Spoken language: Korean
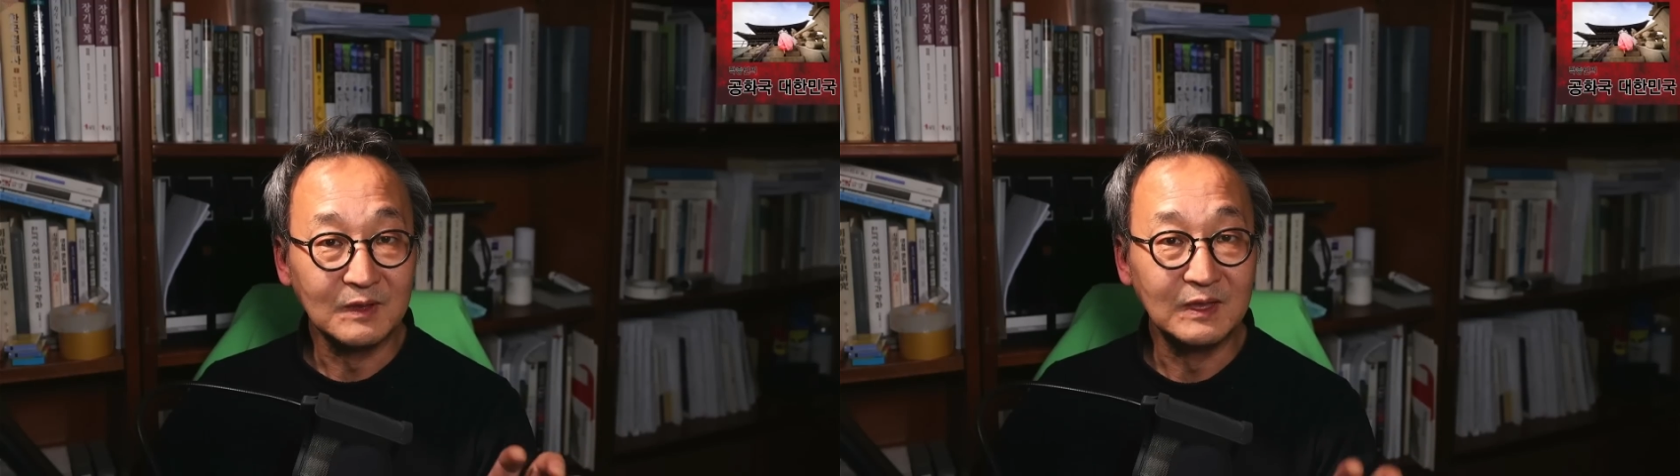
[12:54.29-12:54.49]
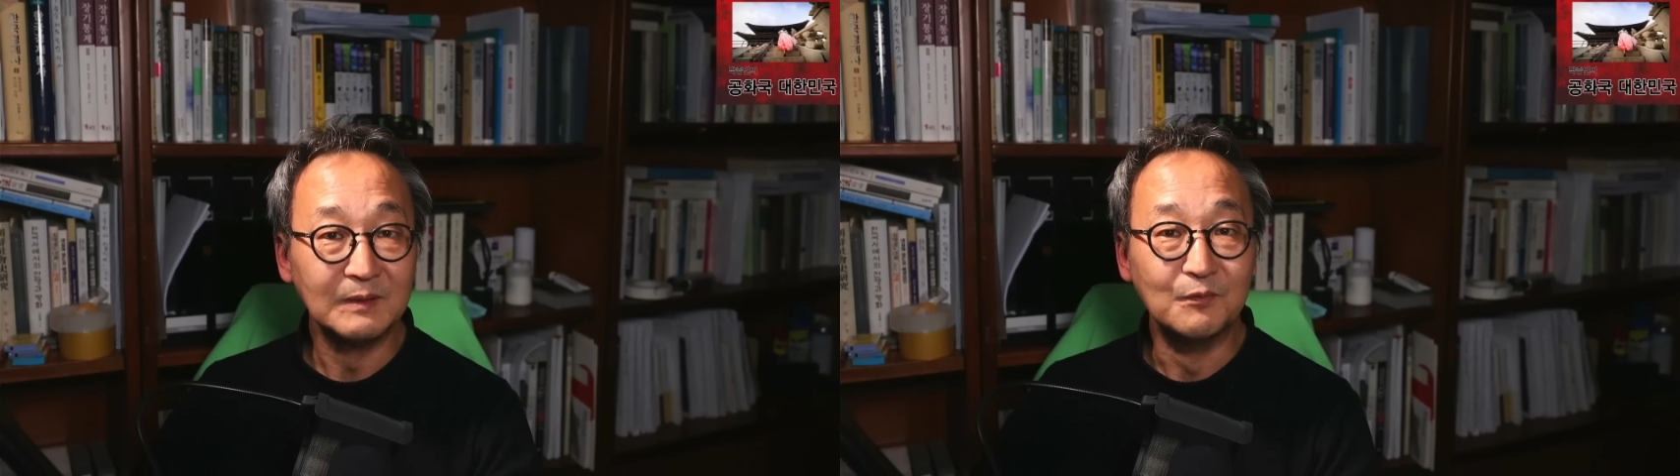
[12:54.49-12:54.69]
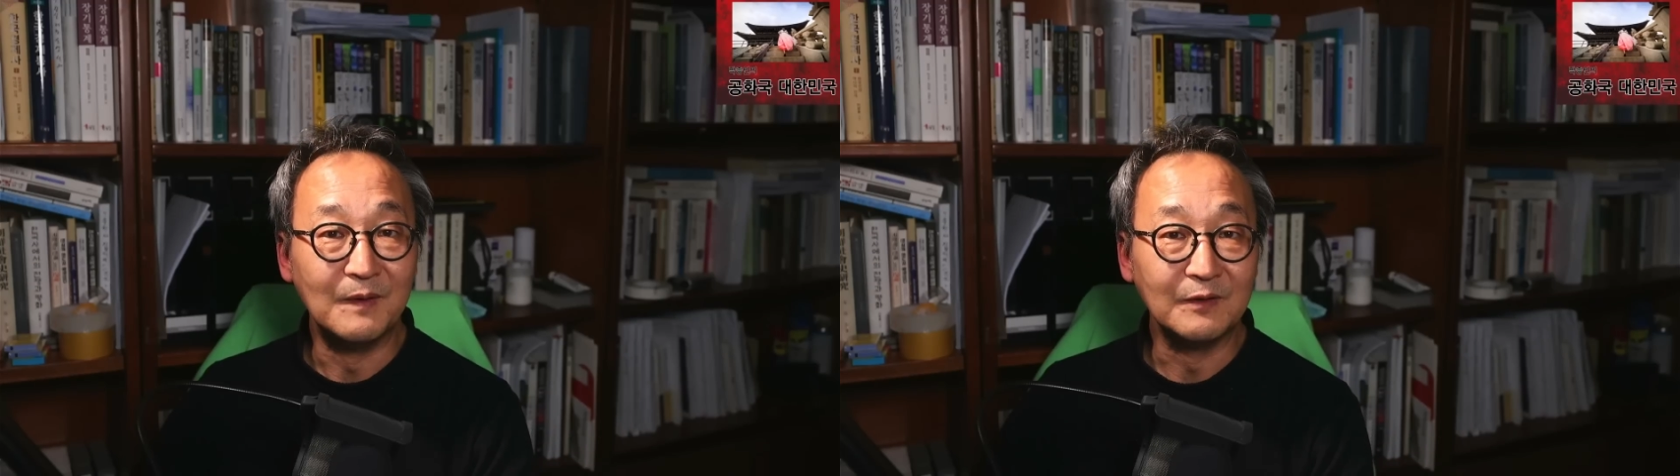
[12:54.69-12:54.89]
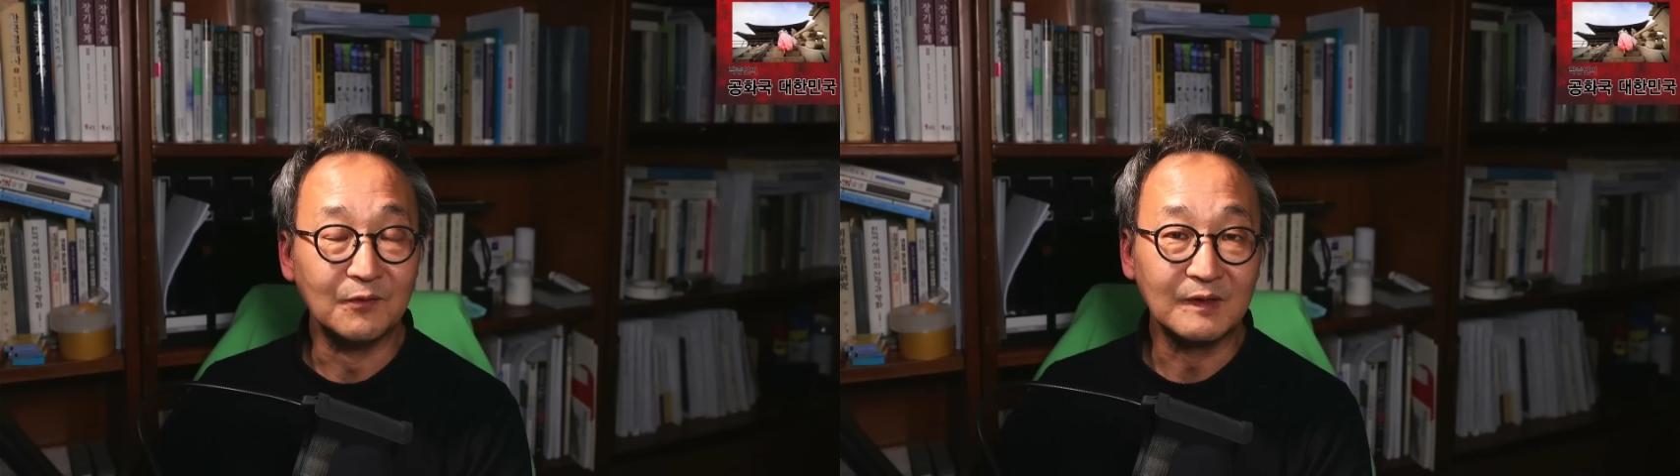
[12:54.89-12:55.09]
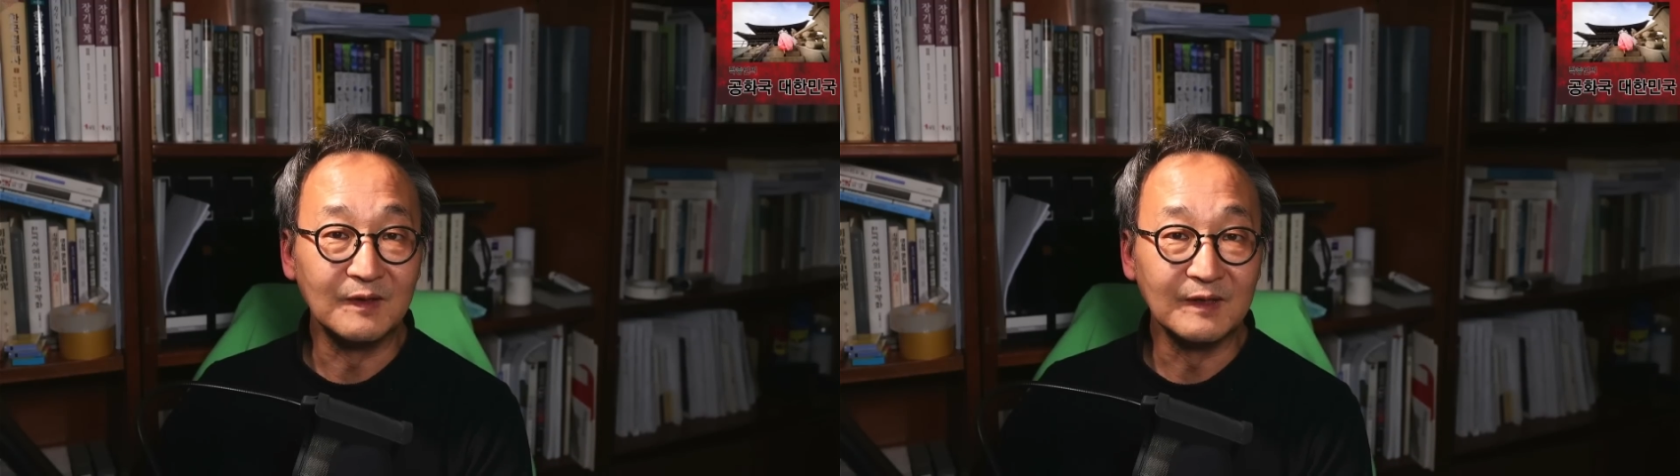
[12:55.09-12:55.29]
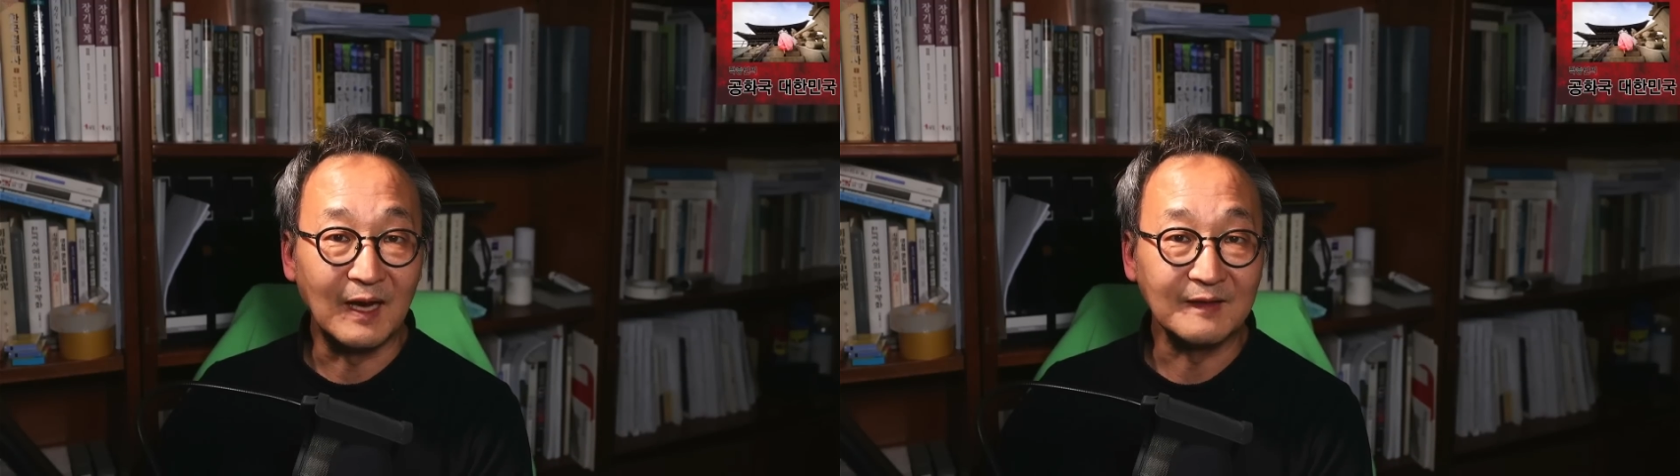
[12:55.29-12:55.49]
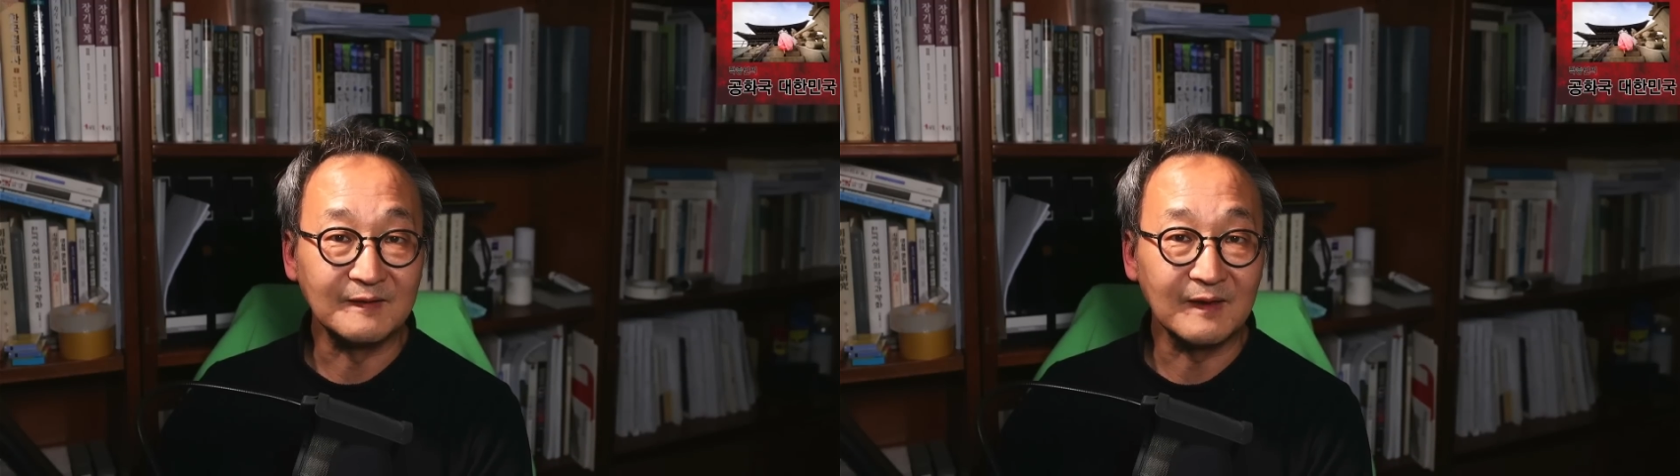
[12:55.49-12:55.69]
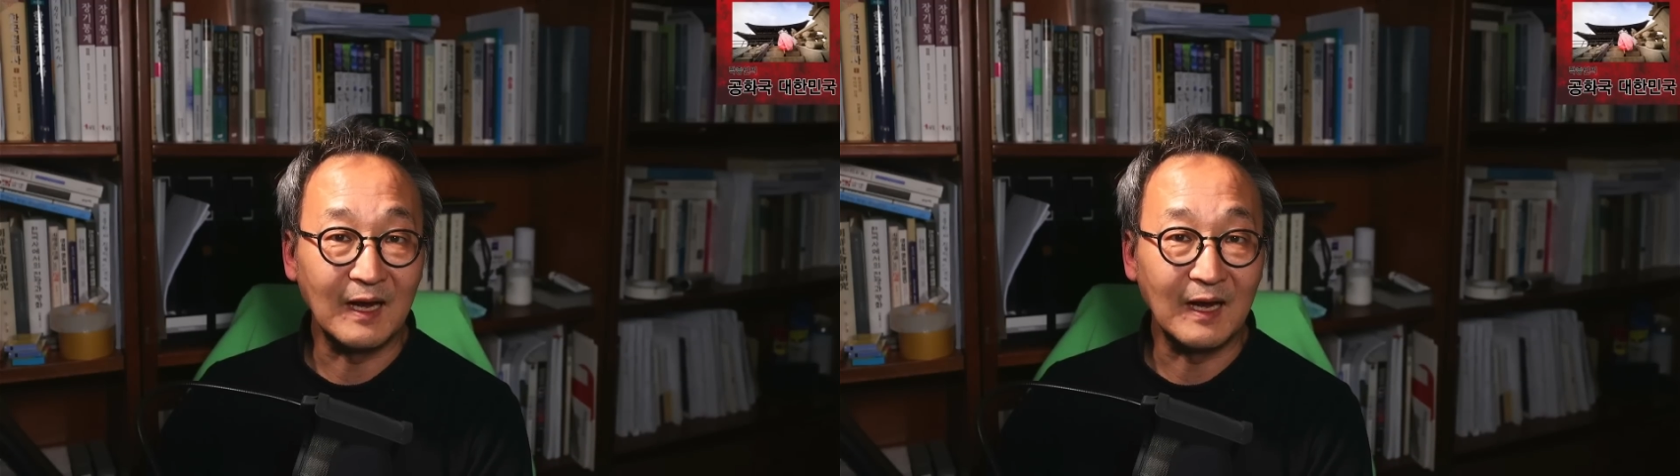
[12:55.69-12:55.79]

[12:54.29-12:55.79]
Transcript: 그 문맹률이 크게 나아지지가